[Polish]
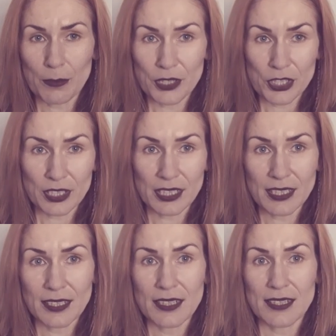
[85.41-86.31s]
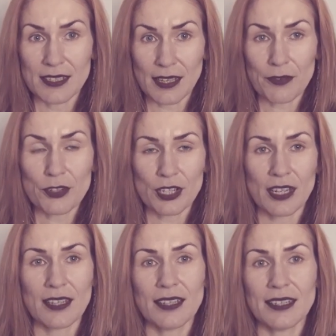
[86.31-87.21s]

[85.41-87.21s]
myśli zawsze